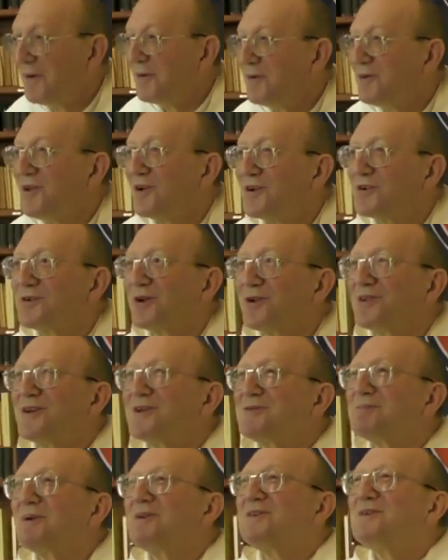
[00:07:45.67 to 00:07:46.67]
où il y a ce genre
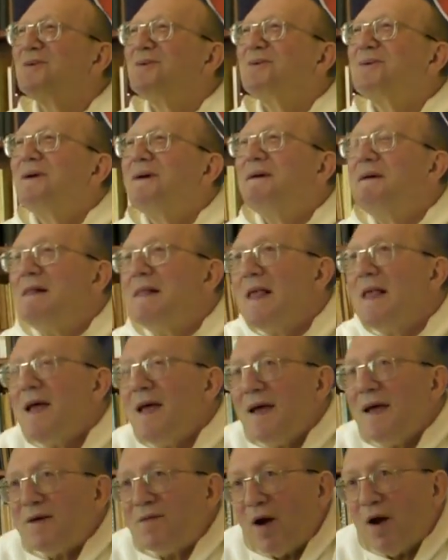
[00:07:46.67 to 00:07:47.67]
d'expression.
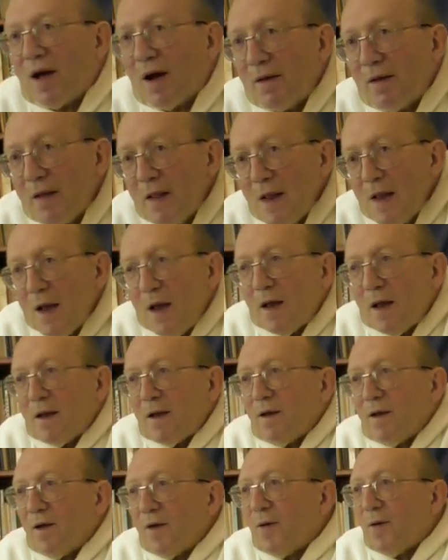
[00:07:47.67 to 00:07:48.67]
Voilà.
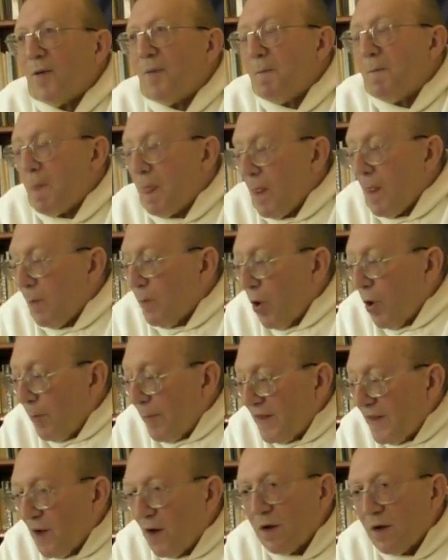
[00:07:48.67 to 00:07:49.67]
Euh, bon,
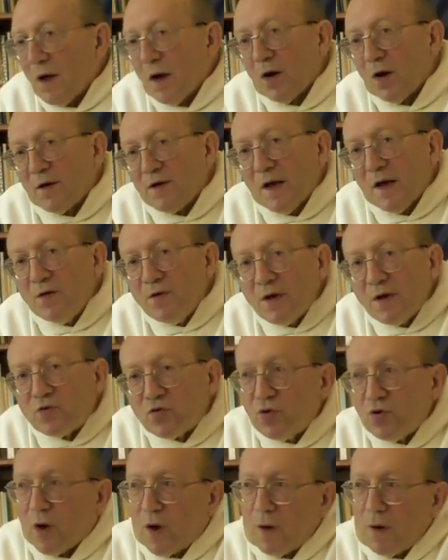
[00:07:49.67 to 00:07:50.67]
maintenant, alors, il y a une
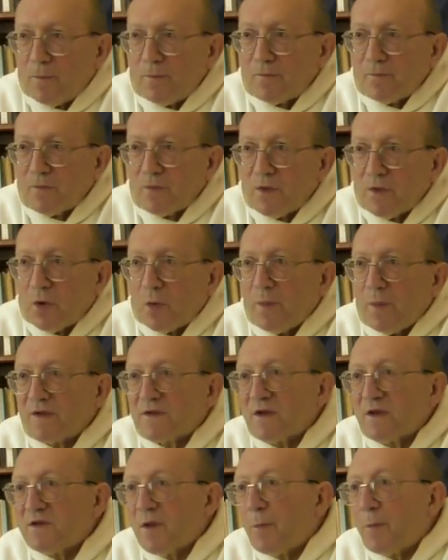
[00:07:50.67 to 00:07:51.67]
nature, hein. donc, mais
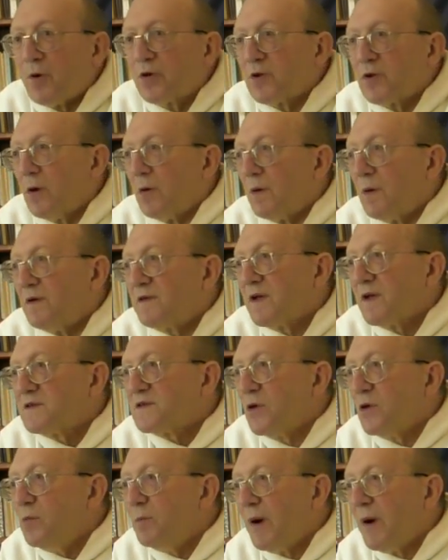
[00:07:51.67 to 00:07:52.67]
très important, et ça,
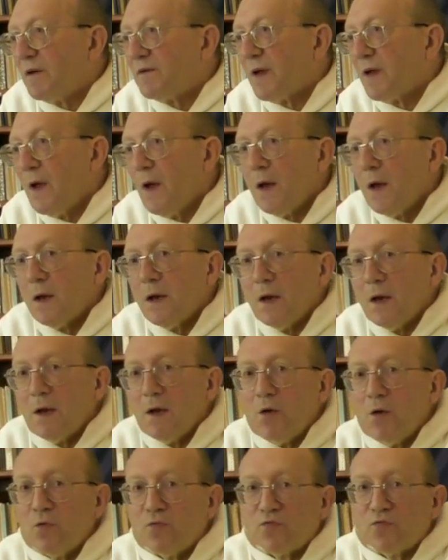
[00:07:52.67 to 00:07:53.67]
c'est une base.
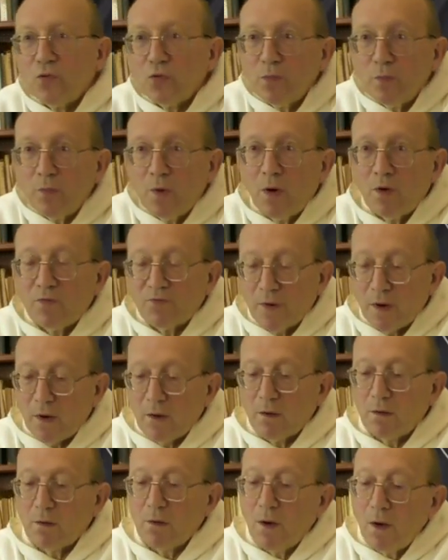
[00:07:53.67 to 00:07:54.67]
Et, le fondement,
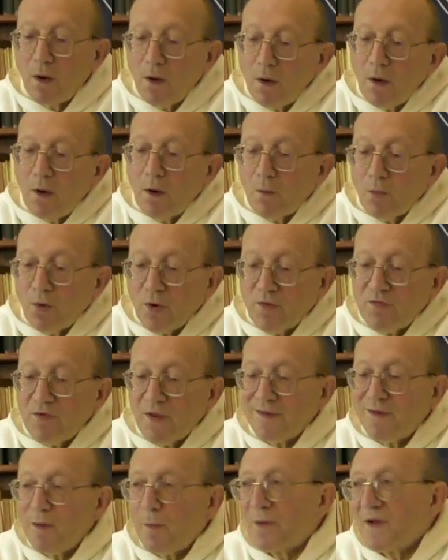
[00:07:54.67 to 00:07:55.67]
enfin, on a
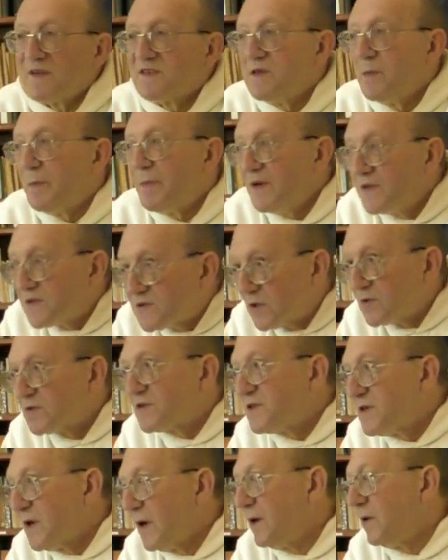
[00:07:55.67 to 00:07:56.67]
bien des principes
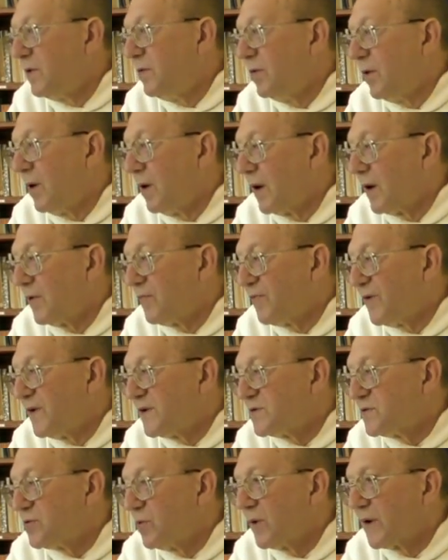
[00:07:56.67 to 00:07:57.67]
essentiels de la
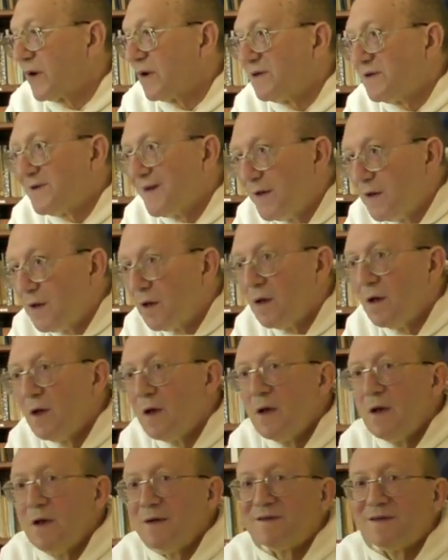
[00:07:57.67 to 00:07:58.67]
réflexion chrétienne,
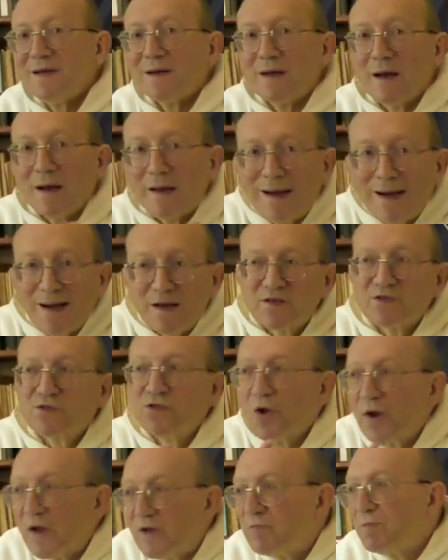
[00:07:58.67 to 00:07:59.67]
c'est que la grâce
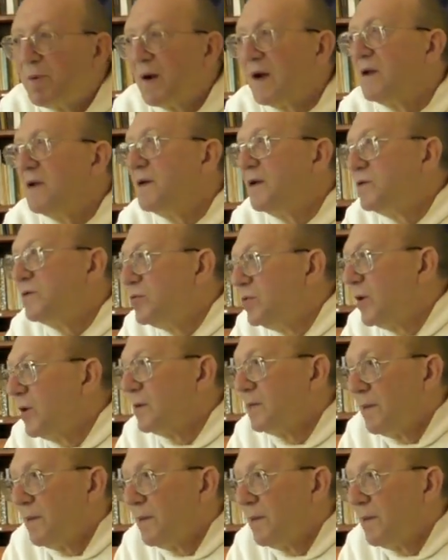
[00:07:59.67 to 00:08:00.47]
n'enlève pas la nature,